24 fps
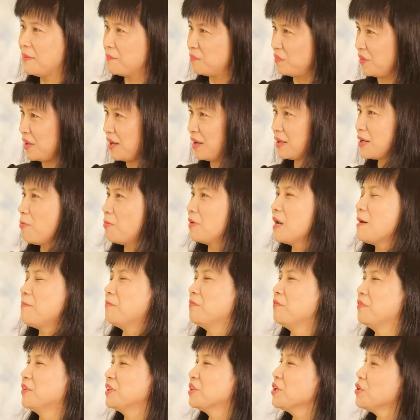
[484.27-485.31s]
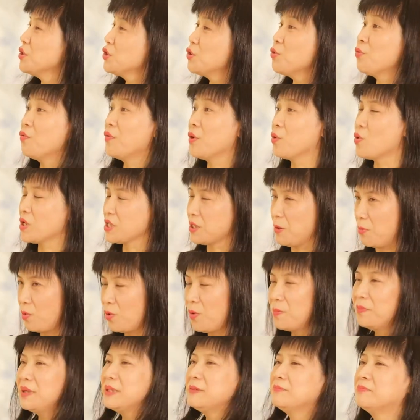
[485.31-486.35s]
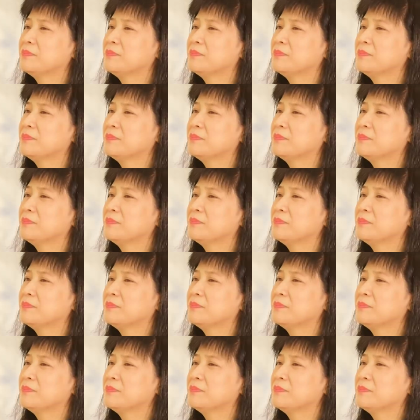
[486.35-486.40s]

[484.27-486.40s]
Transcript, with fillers: à, độc lập và tự chủ về cuộc sống của mình